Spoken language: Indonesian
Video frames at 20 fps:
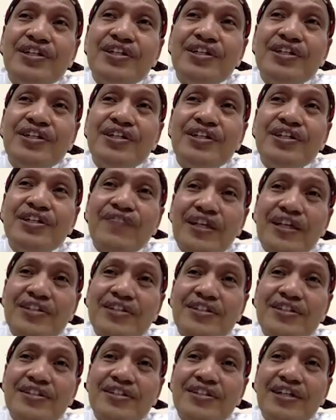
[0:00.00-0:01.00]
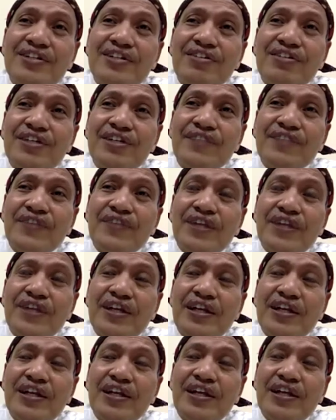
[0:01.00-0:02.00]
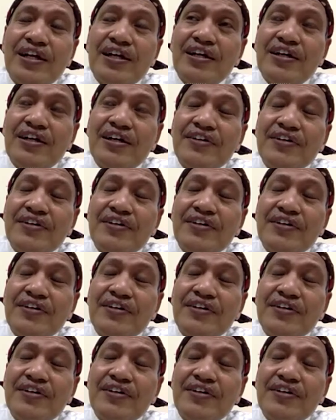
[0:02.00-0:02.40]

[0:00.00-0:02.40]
juga dipakai banyak sekali oleh para